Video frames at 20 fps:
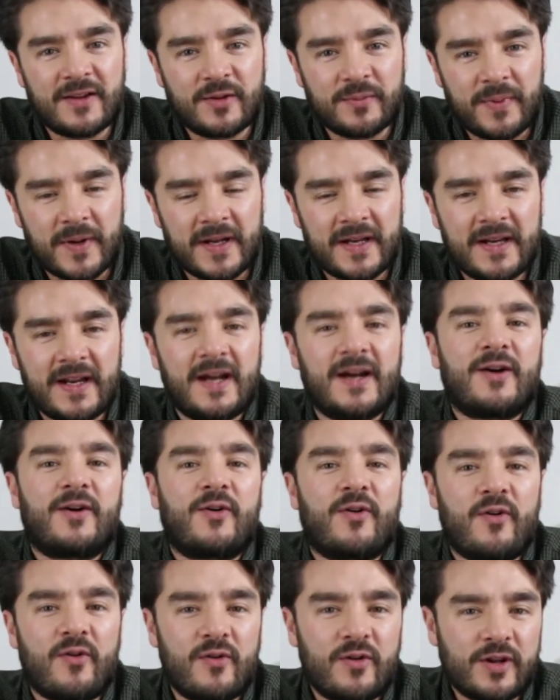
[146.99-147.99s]
tu página
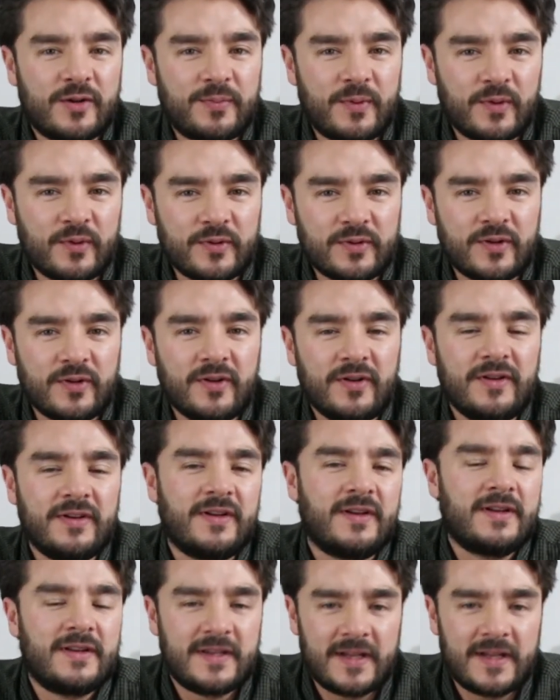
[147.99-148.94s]
con los productos,